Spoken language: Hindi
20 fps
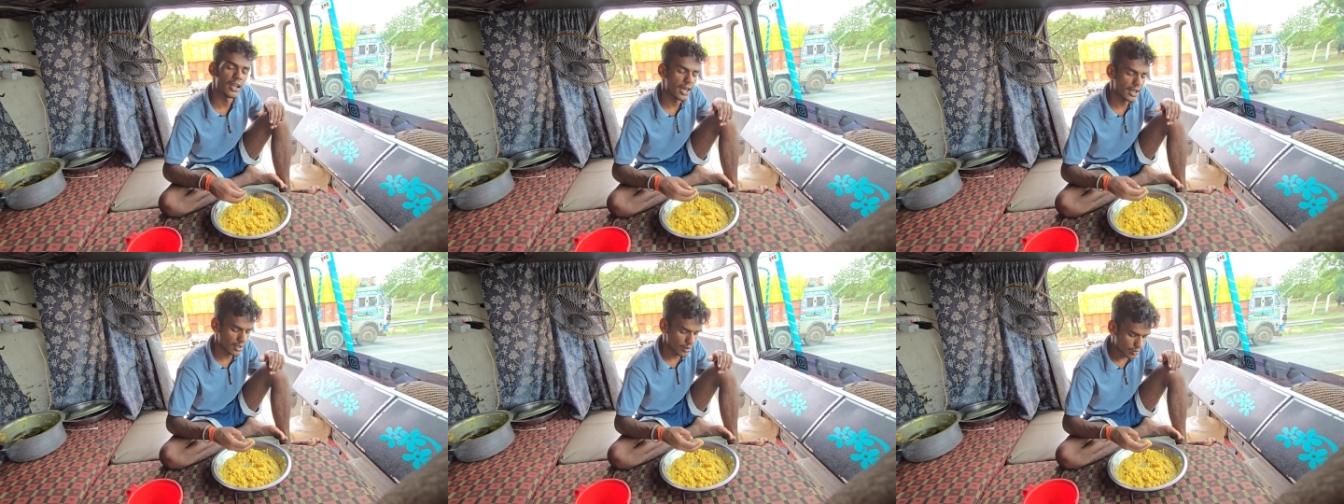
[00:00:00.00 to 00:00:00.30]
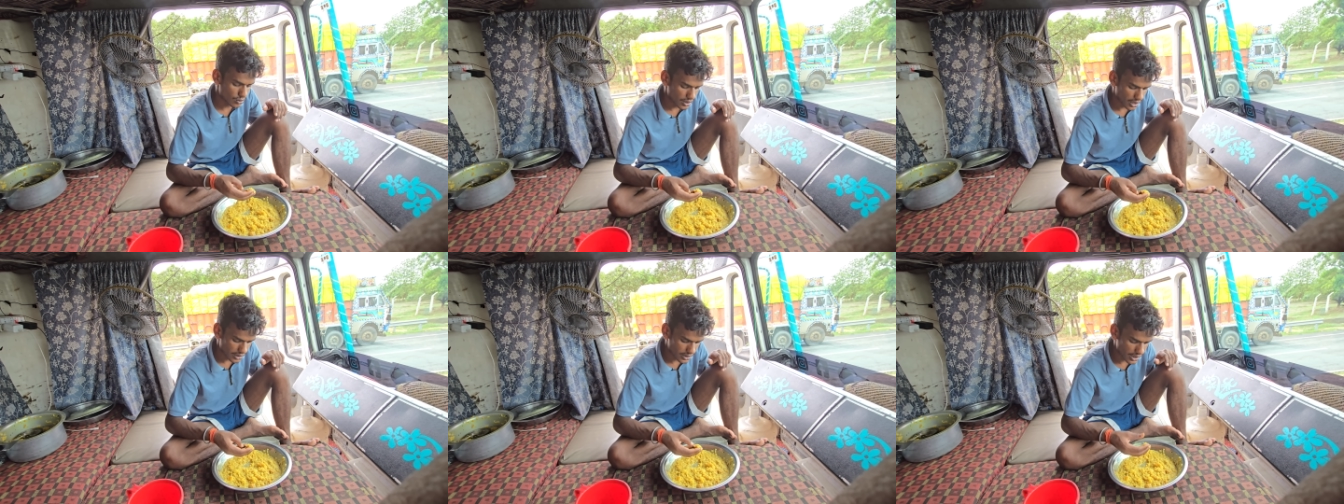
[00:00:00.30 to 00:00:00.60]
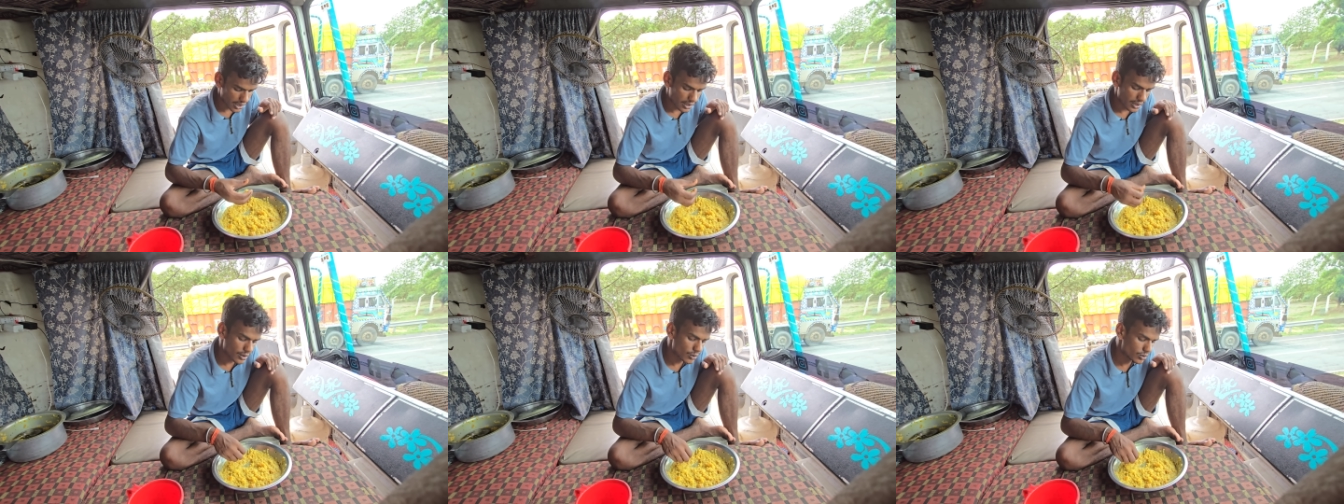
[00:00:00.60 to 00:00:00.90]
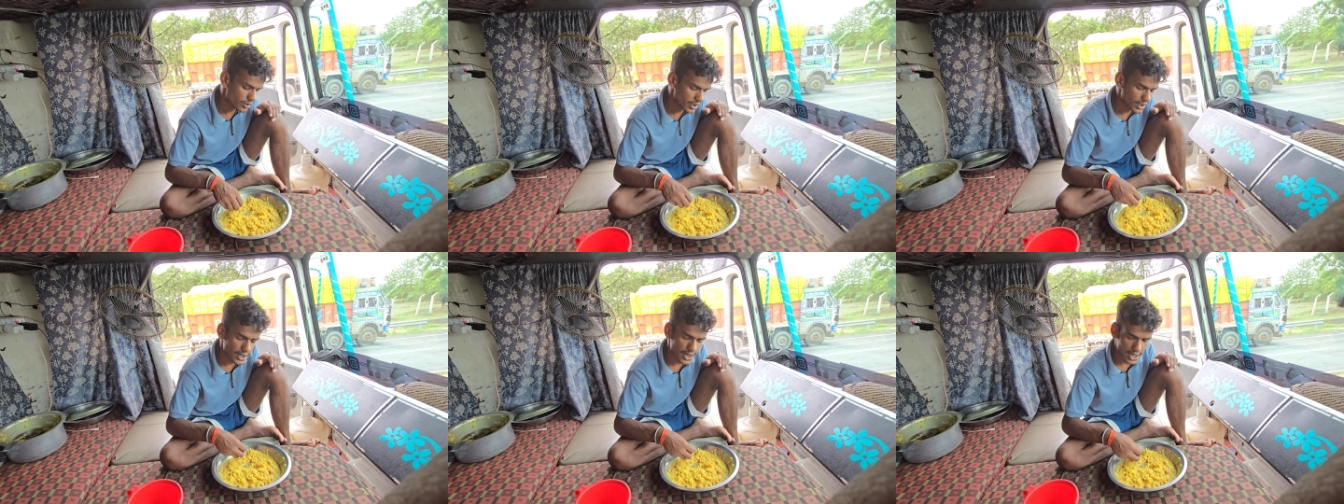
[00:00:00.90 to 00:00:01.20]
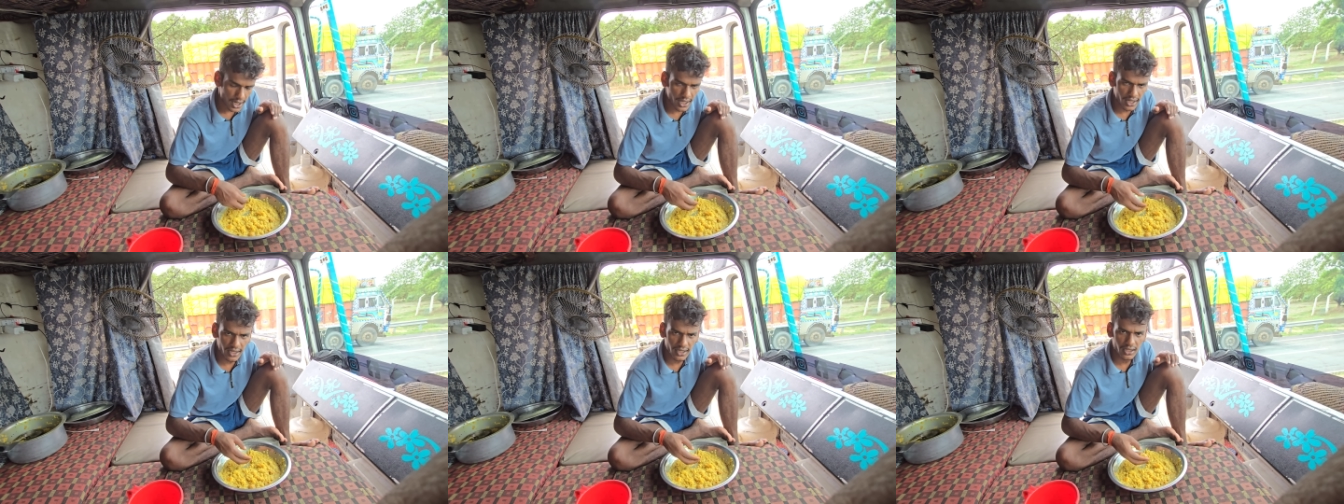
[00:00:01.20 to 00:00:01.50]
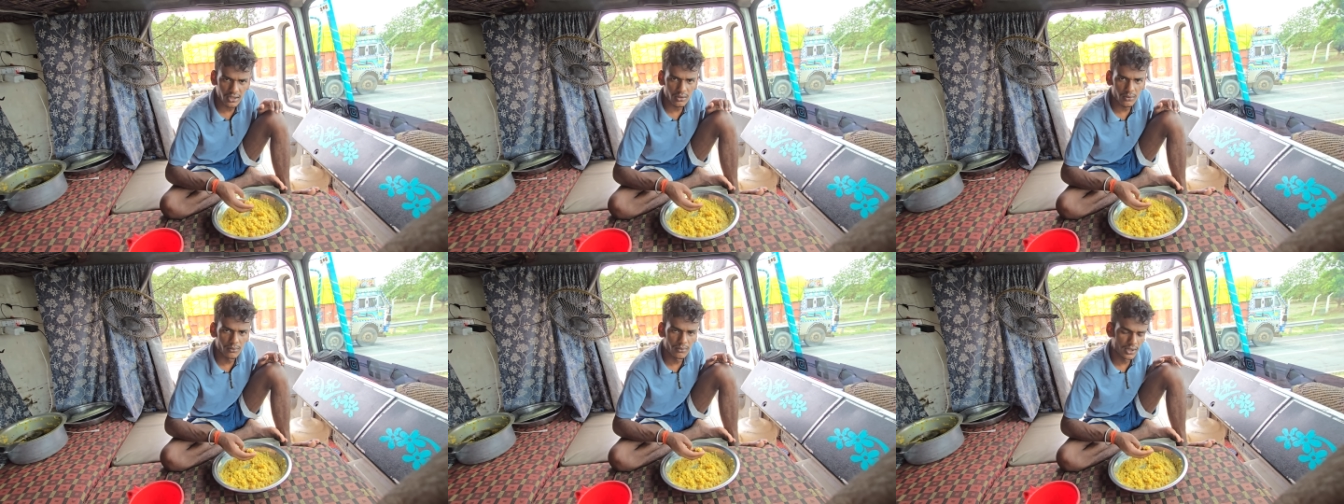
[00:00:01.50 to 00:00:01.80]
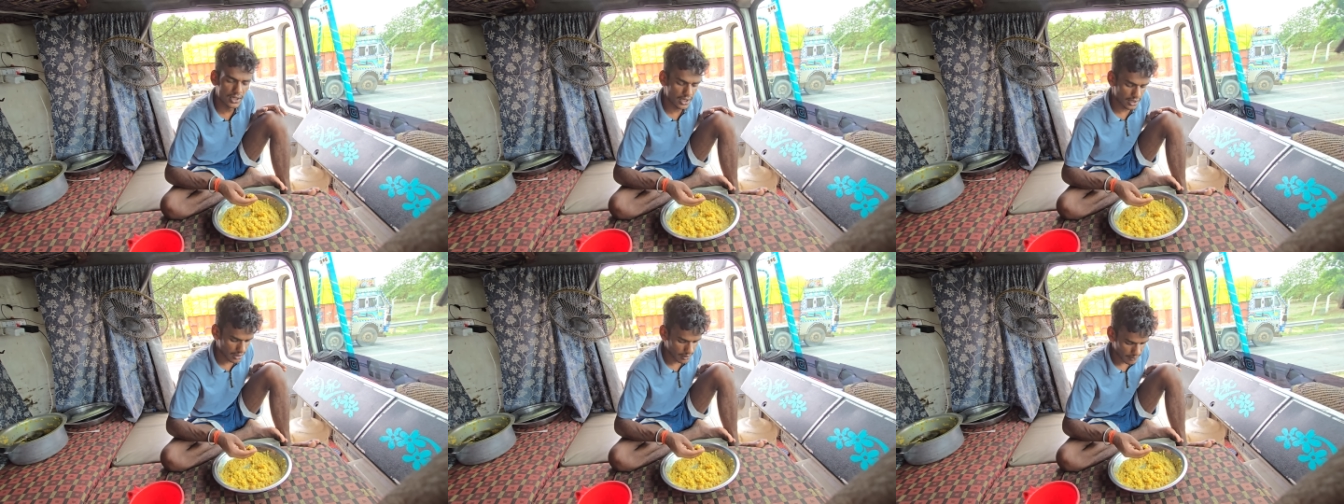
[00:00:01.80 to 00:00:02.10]
डायरेक्ट उधर जाएंगे उधर ही खड़ा रहेंगे तो
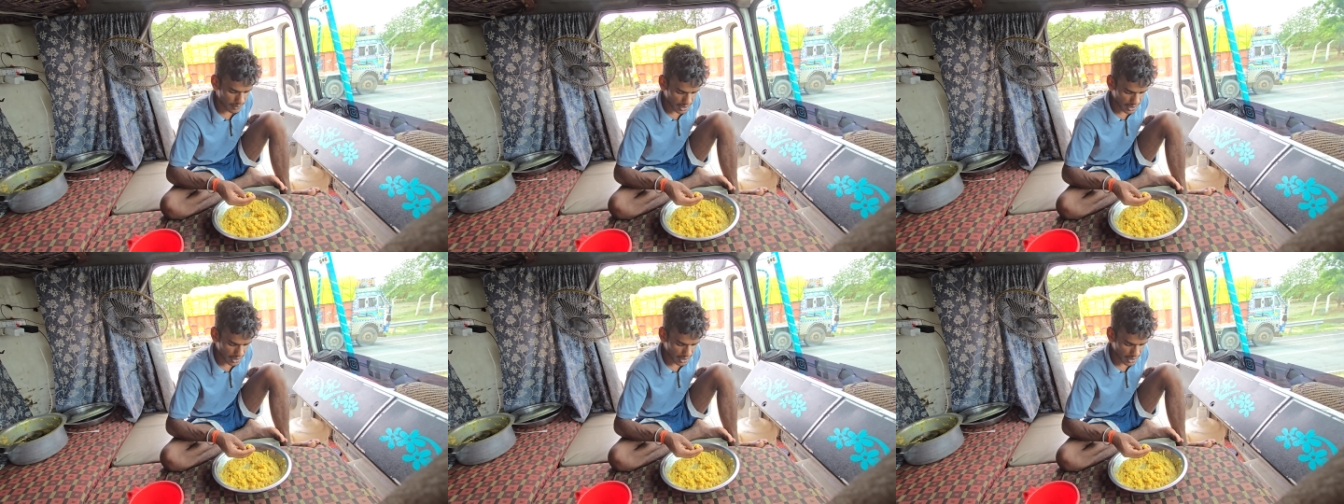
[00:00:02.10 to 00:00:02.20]
मिलेगा